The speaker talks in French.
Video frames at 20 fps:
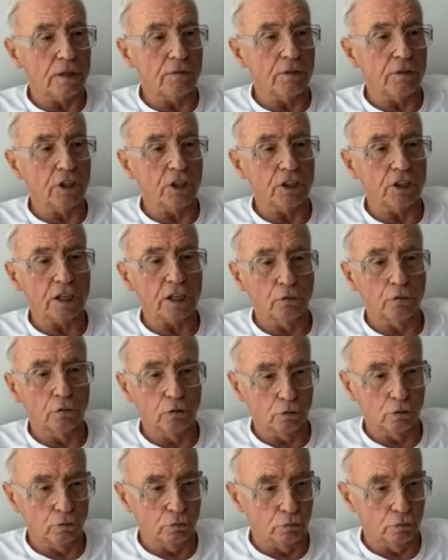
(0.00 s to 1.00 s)
avez chaque
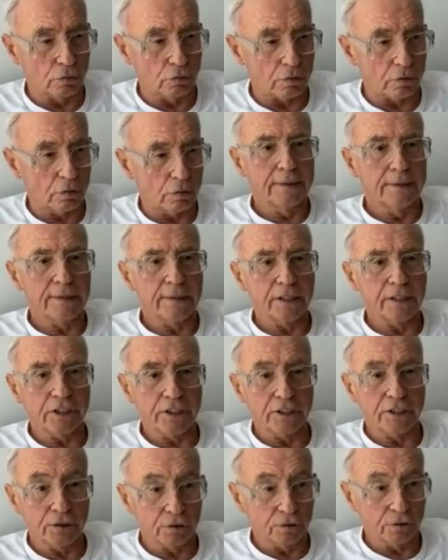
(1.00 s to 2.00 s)
jour les énergies
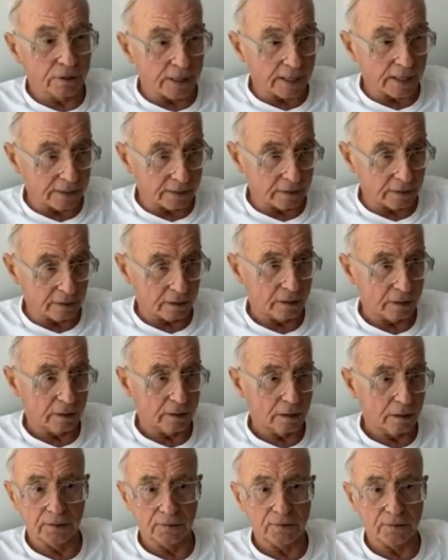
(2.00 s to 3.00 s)
secrètes
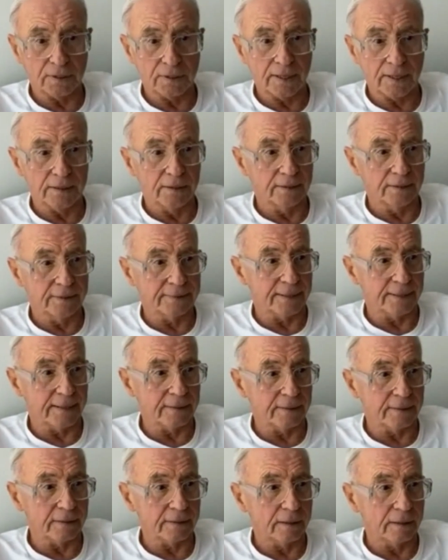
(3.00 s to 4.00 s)
des saints et des
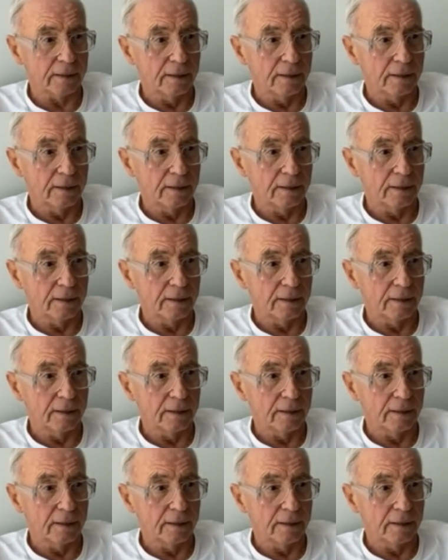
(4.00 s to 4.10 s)
saintes,